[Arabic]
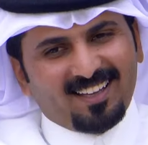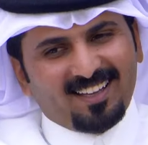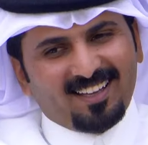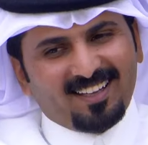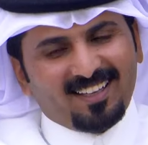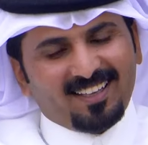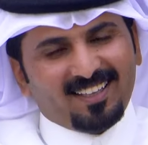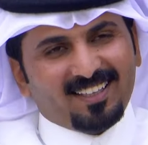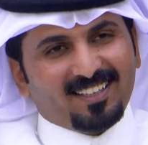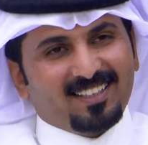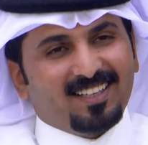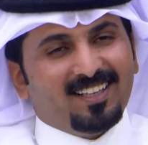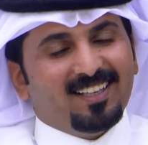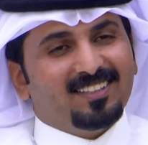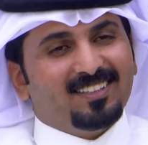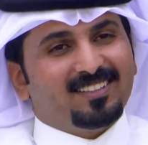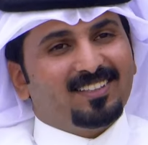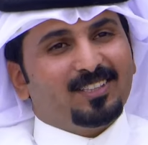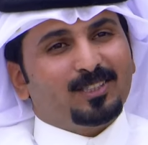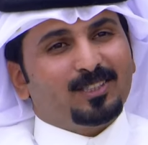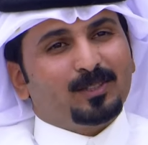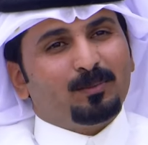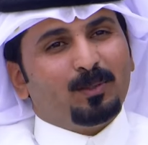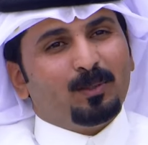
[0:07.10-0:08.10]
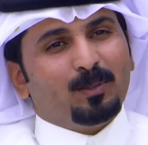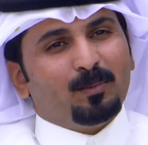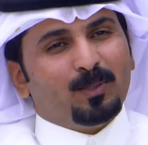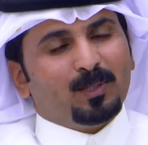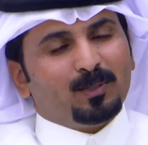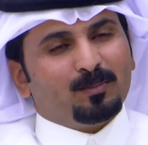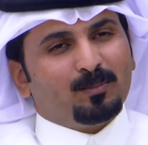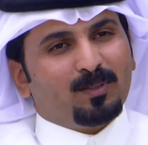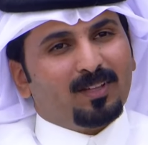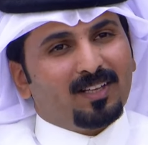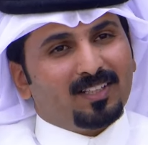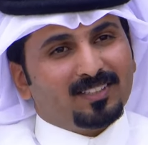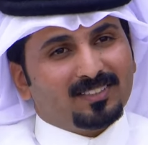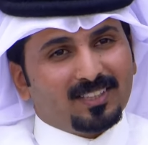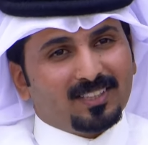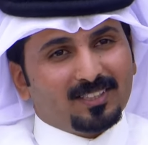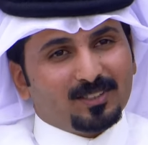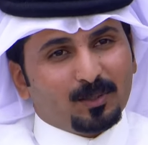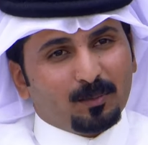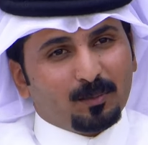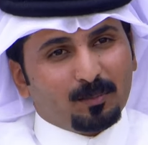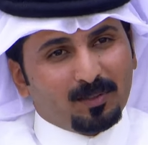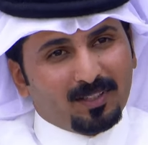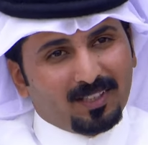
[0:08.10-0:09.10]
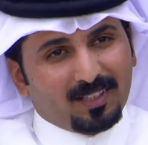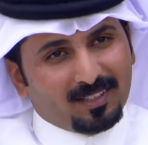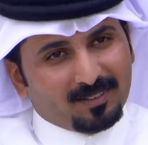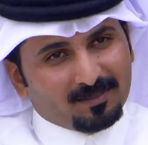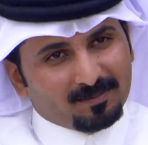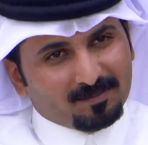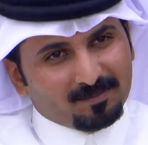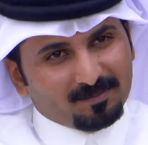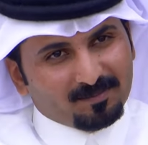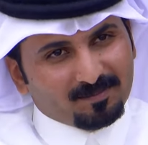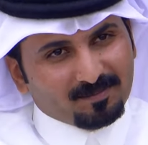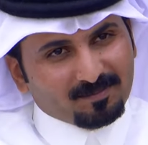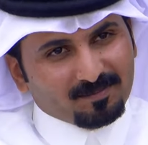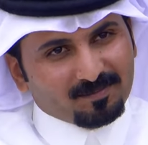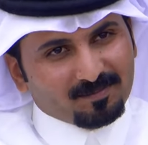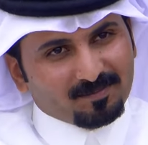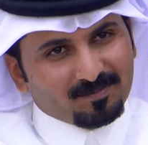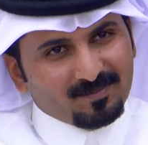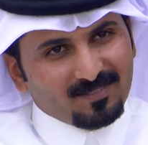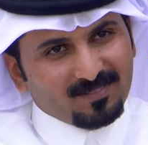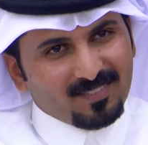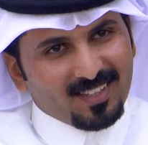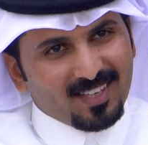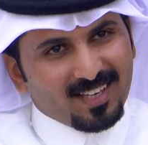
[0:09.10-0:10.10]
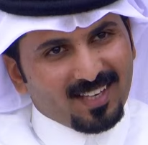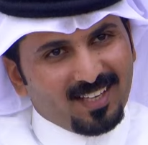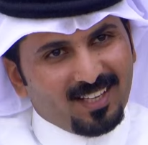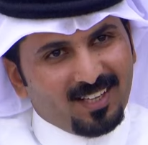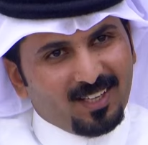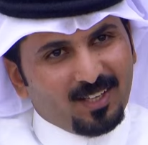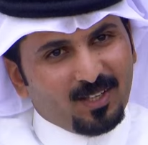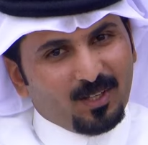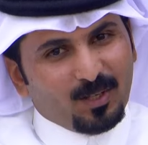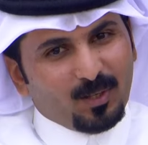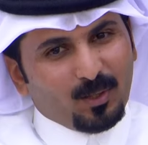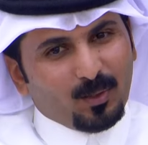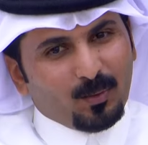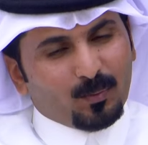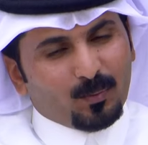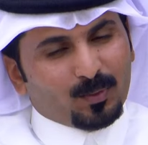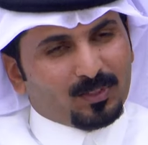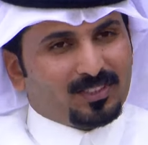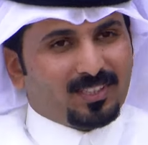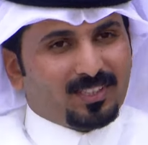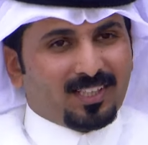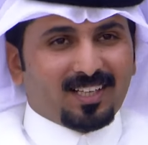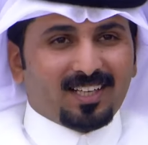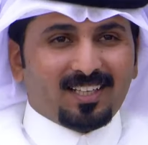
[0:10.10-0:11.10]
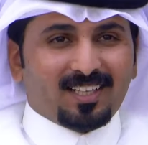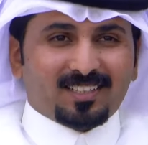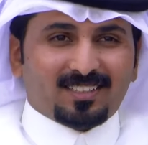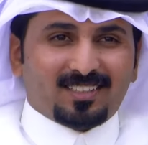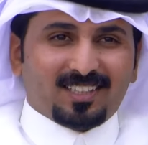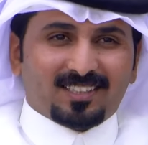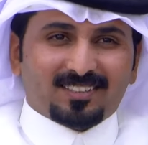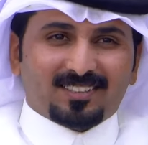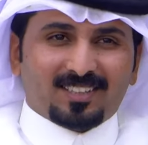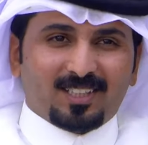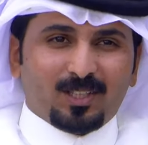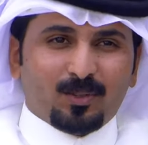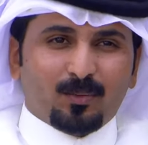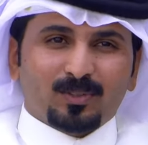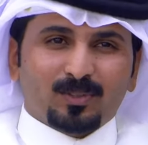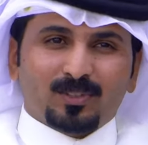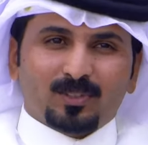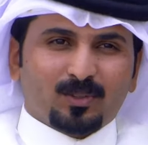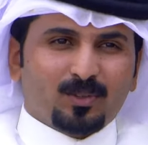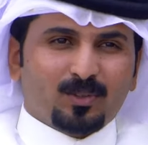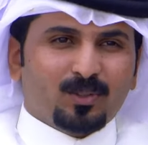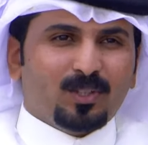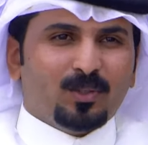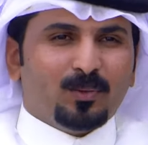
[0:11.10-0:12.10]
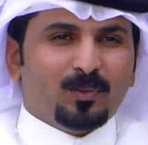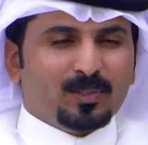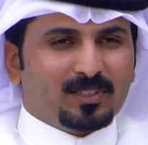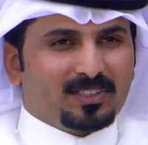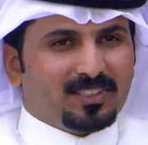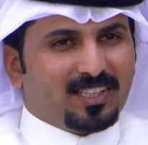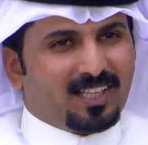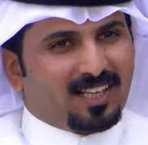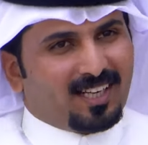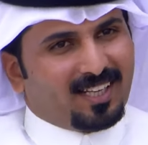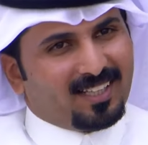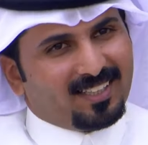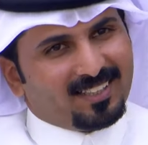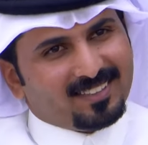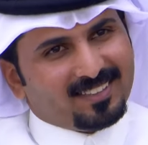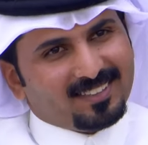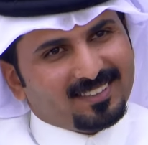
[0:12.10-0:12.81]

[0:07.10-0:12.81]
هي هي اللي تحسب البعد مثل السلسبيل ايل وش جرى لك تقطع الوصل قل لي وش جرى